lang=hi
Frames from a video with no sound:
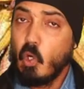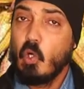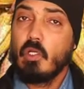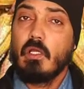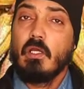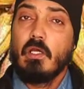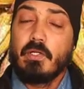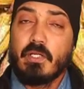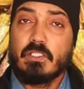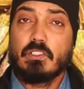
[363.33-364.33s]
और
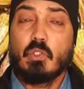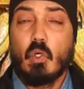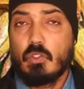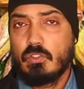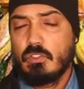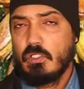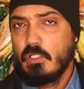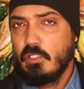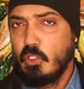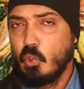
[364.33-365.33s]
रसटॉक्स
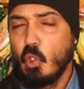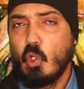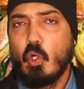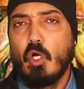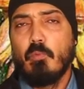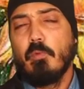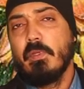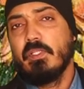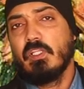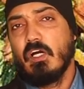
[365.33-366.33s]
ये दोनों
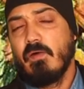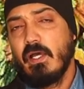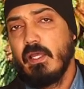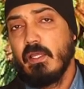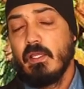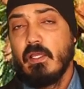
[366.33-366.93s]
होम्योपैथिक दवा है